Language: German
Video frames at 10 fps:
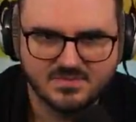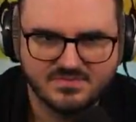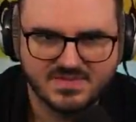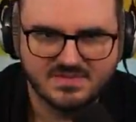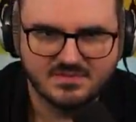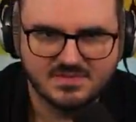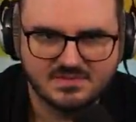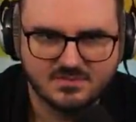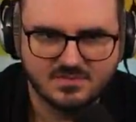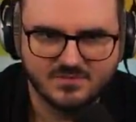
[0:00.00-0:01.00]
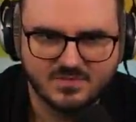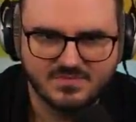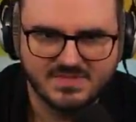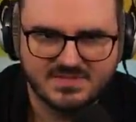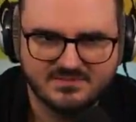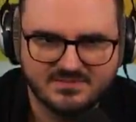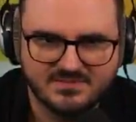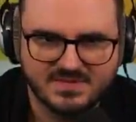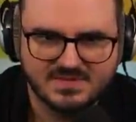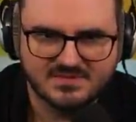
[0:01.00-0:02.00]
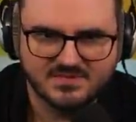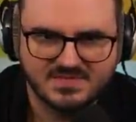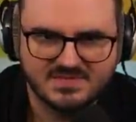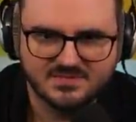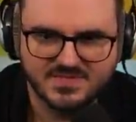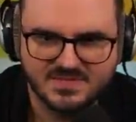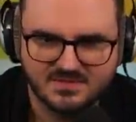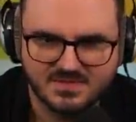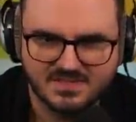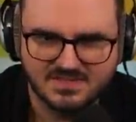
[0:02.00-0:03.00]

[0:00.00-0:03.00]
mal weiter Holz zu holen, obwohl mit der, jetzt kommen die zu mir. Okay, ich,